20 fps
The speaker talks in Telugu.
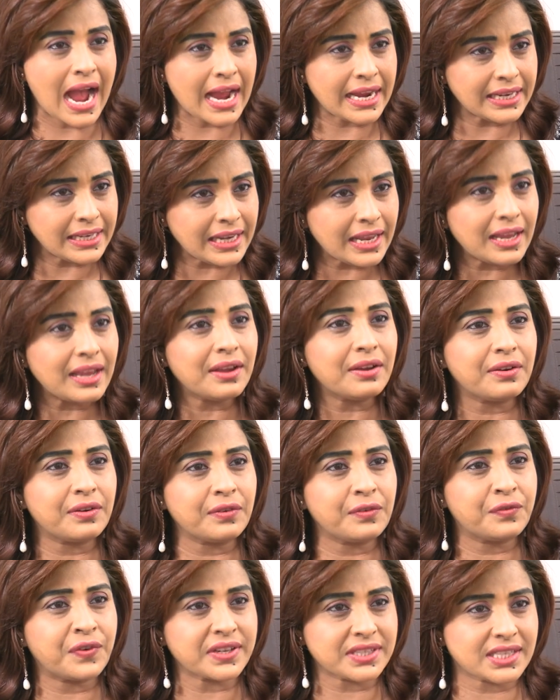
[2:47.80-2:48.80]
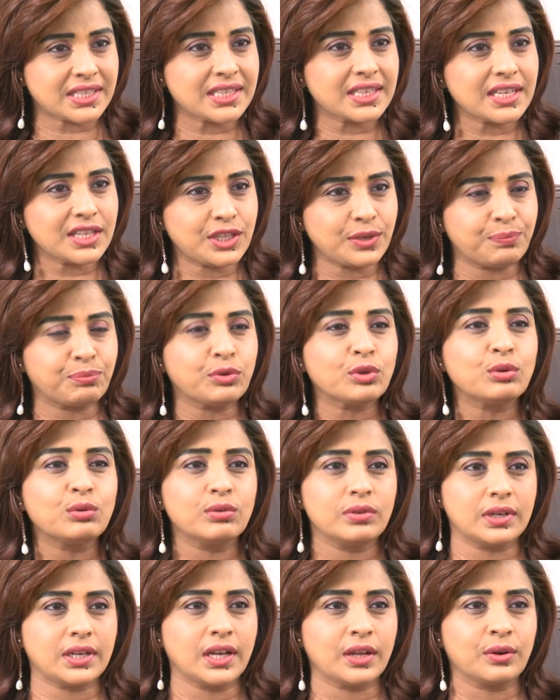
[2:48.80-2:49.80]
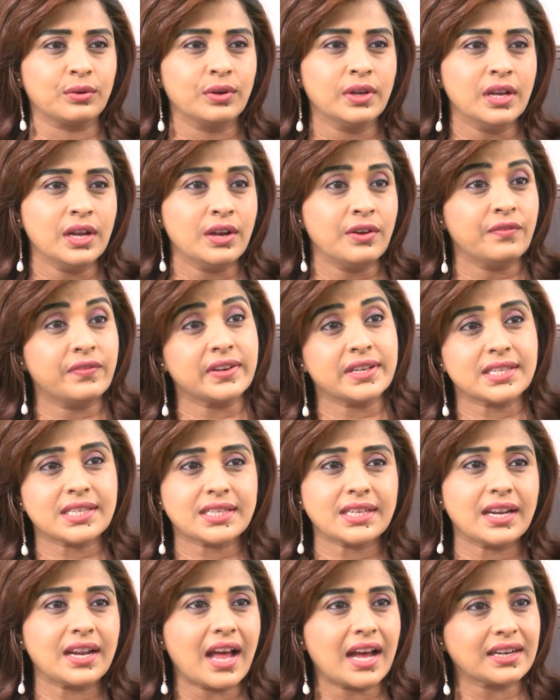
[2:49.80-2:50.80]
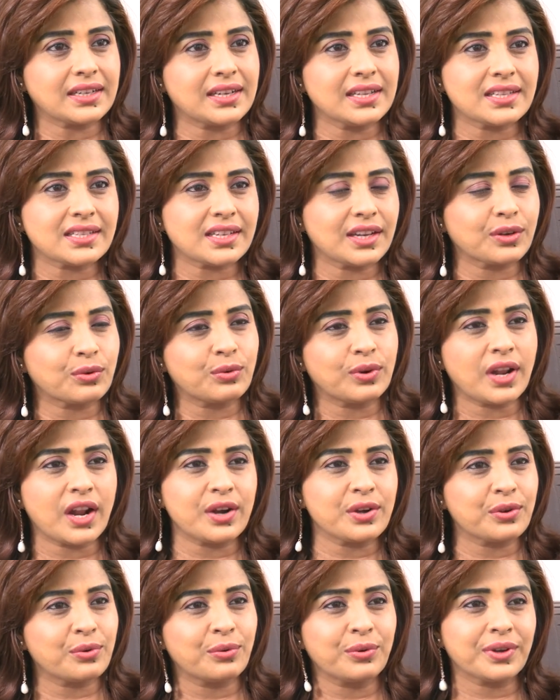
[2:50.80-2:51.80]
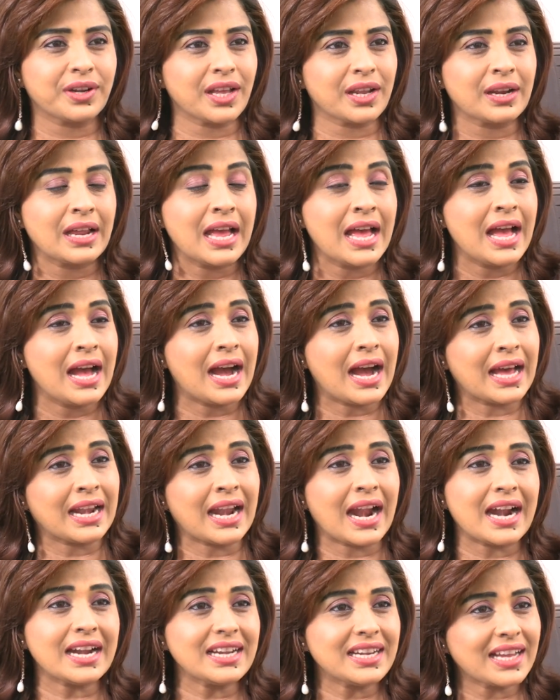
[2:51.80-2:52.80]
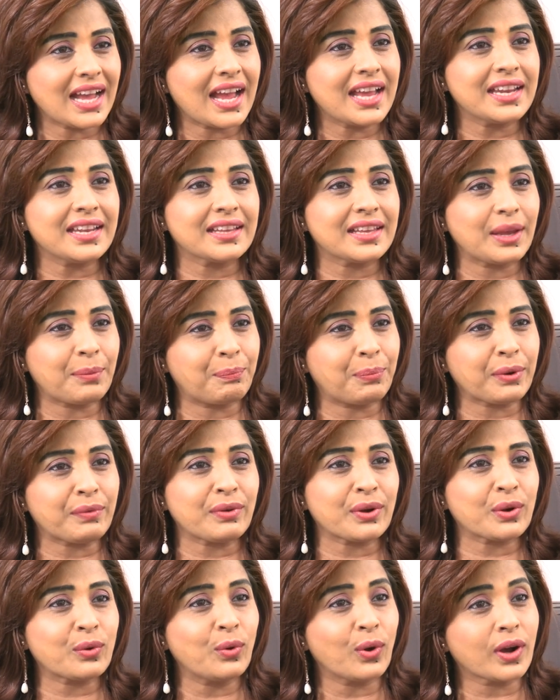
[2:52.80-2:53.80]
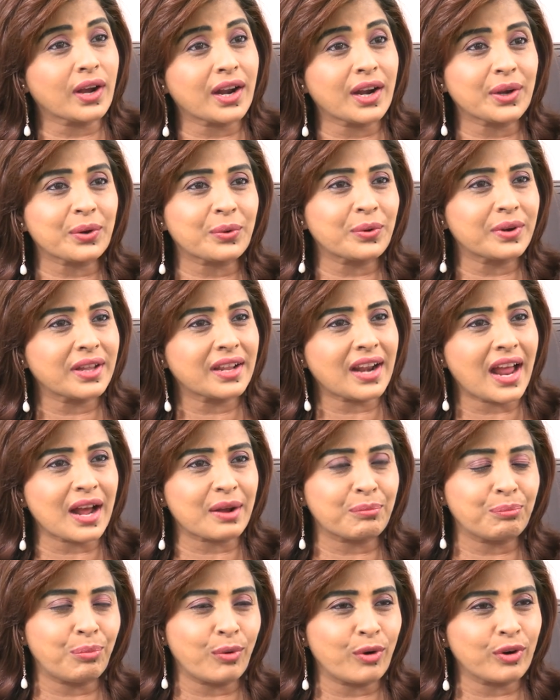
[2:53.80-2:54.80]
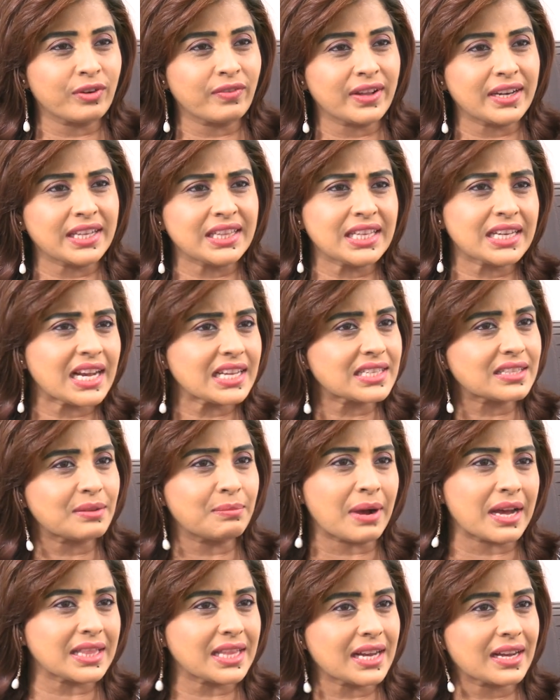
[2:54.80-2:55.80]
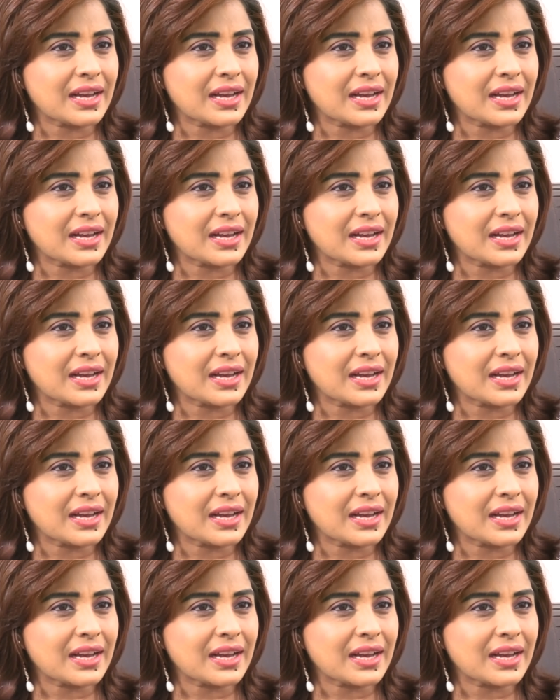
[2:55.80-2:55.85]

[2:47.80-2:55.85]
ఆయనే ఫస్ట్గా చెప్తూ ఉంటారు వర్స్టల్ ఆర్టిస్ట్ అని కూడా అంటూ ఉంటారు అలాంటి ఆయనకి ఎప్పటి వరకు ఒక్కటి కూడా రాకపోవడం అనేది కాస్త